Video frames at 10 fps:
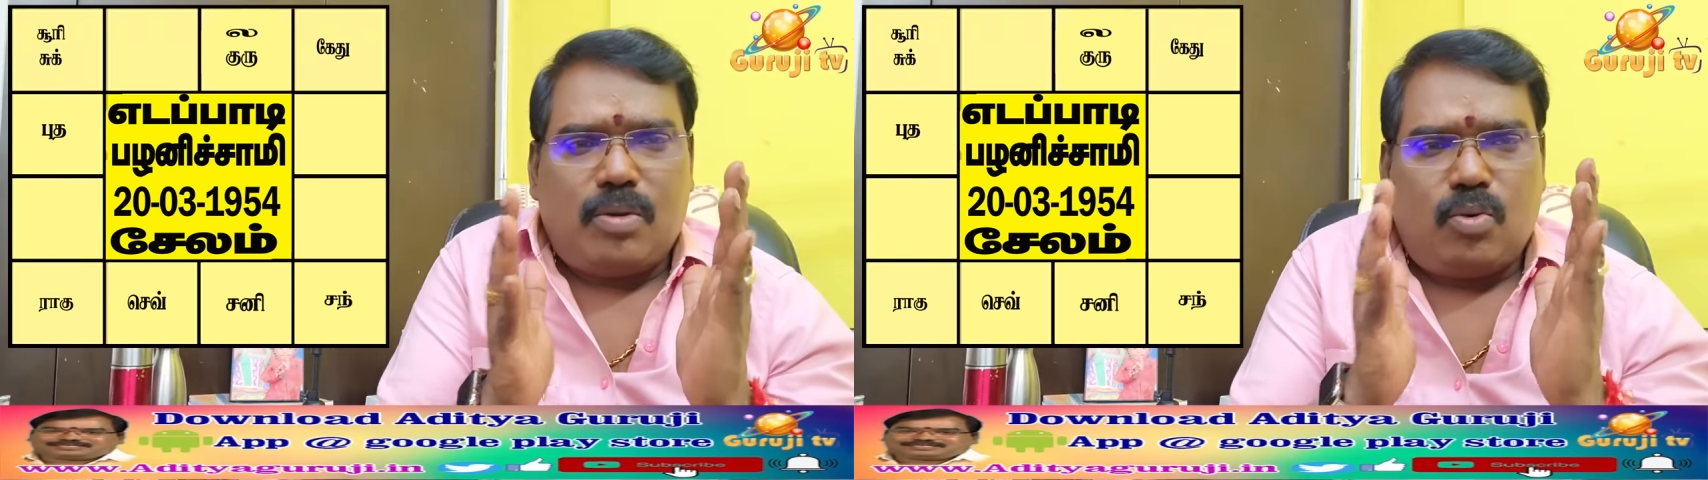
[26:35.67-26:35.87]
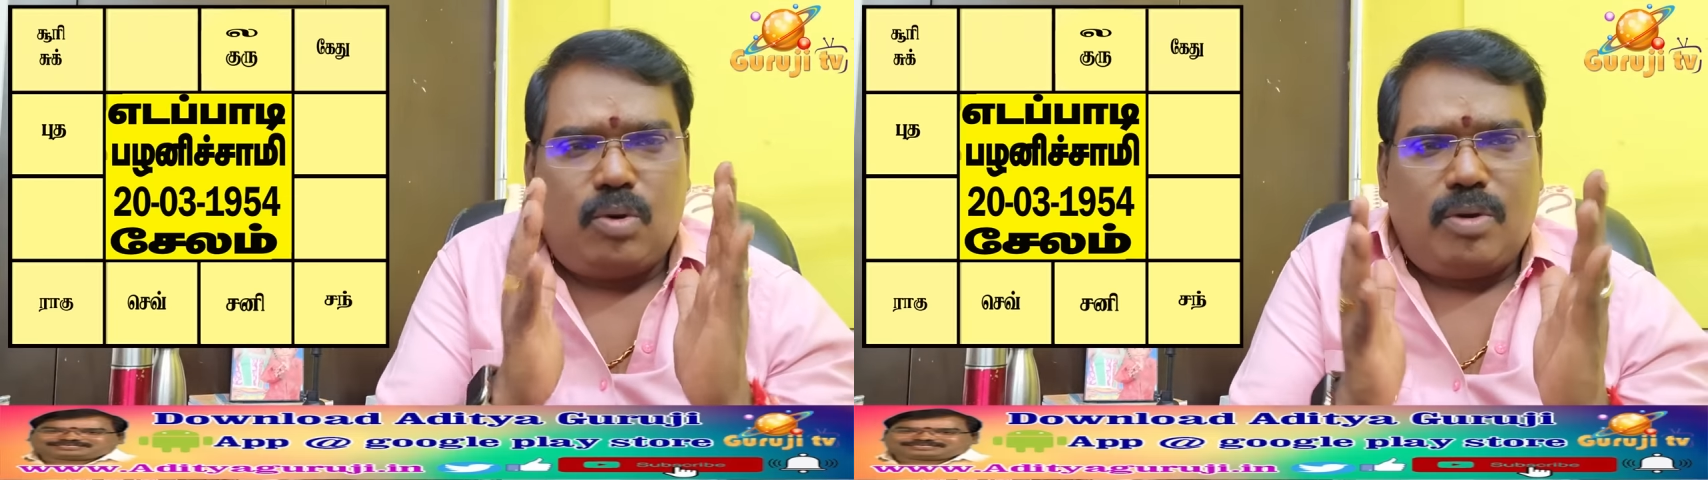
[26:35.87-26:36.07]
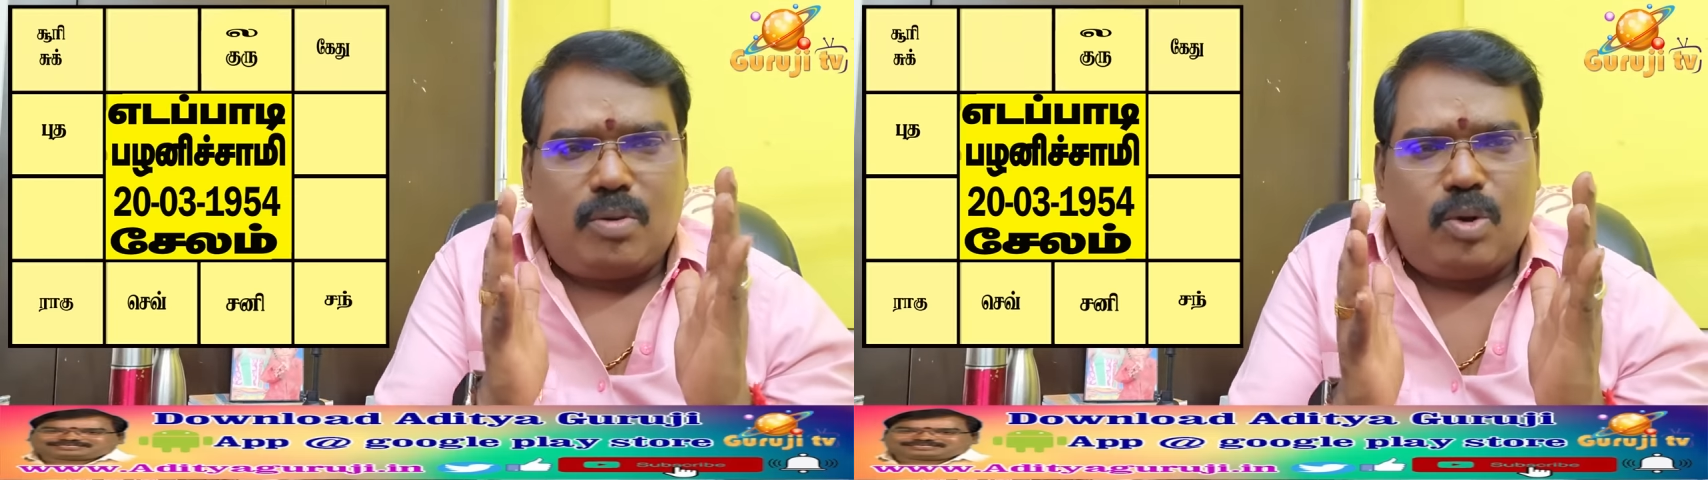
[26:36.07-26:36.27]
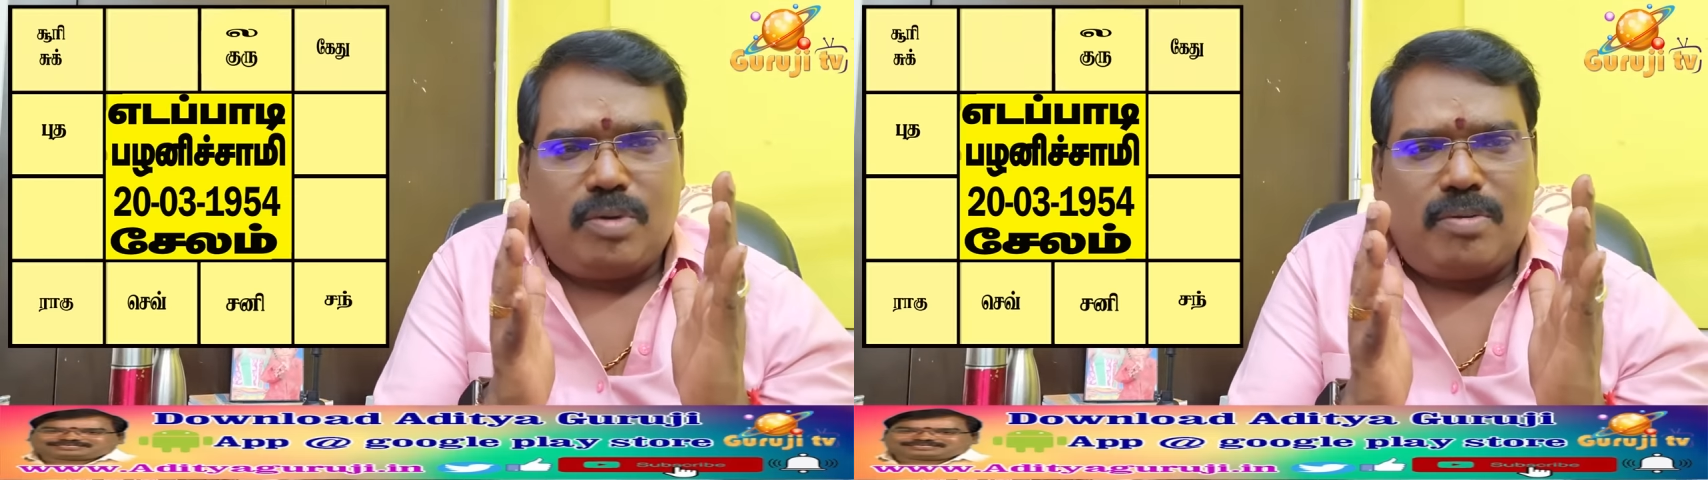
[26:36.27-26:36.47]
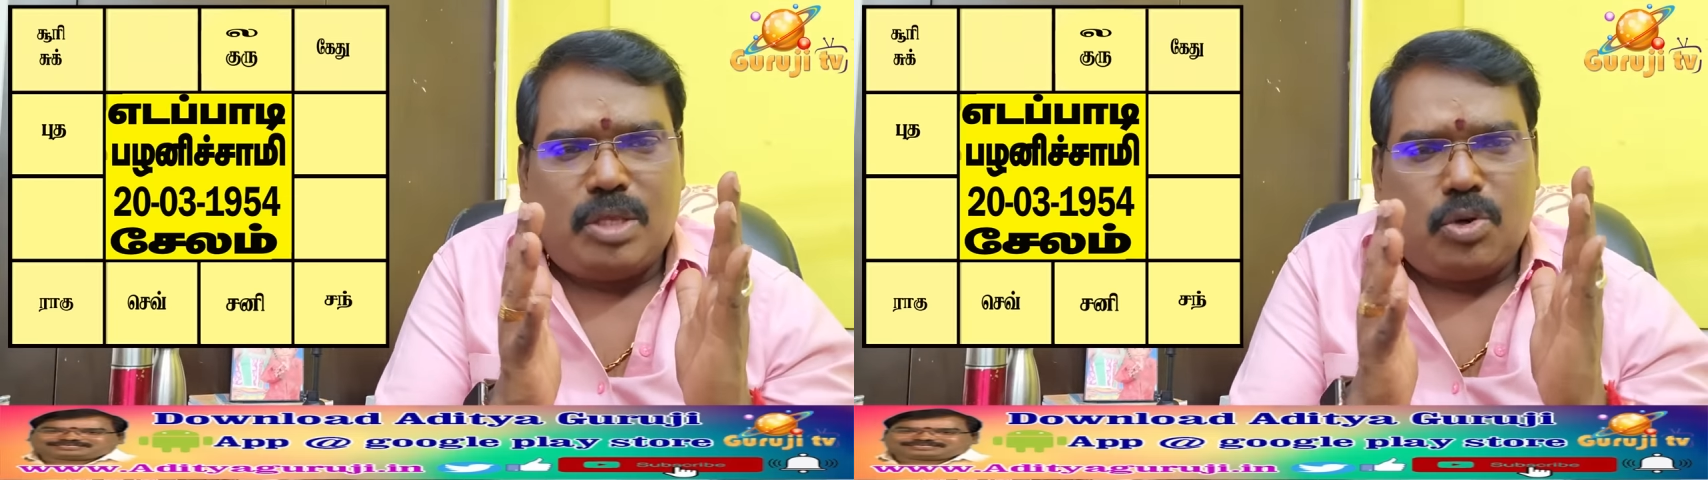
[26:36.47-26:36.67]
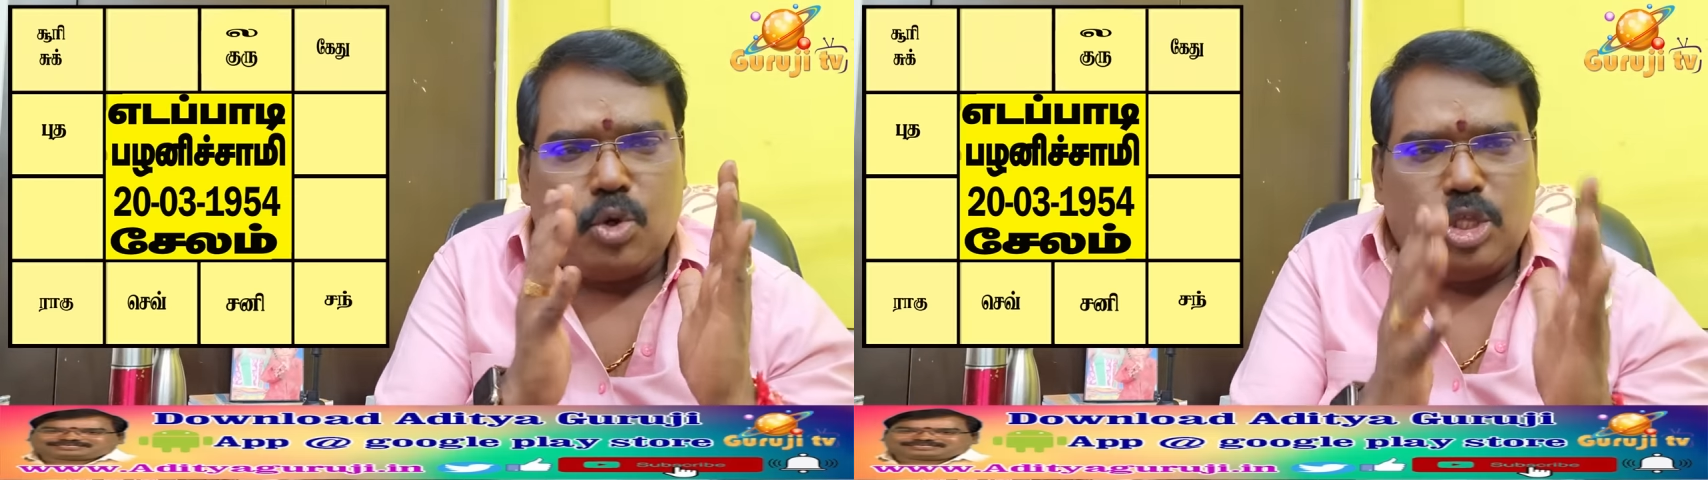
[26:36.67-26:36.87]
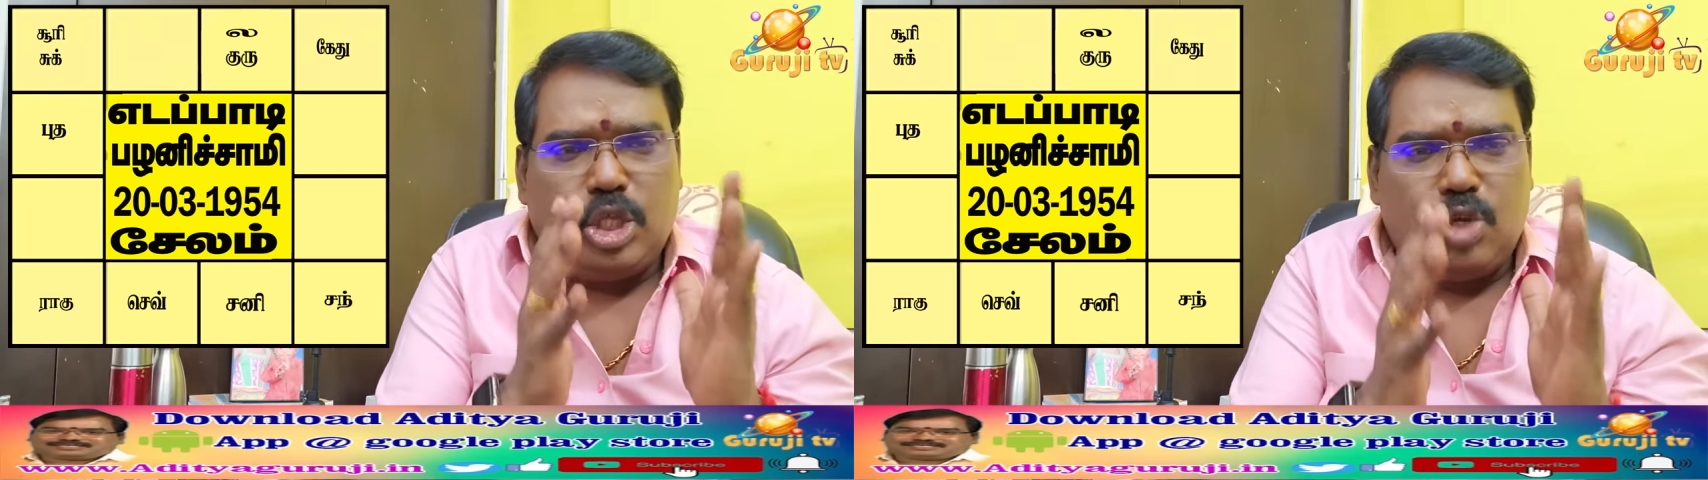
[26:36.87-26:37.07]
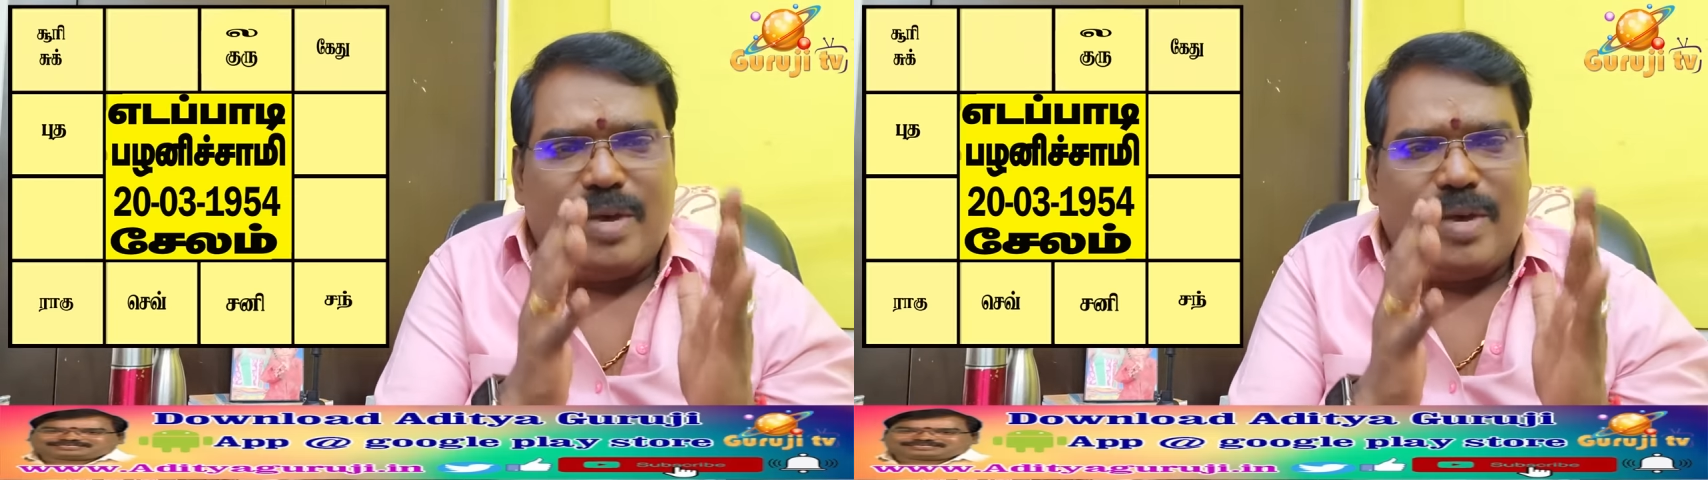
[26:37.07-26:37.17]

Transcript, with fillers: ஒருவர் ஒருவர் வந்து கொடுத்து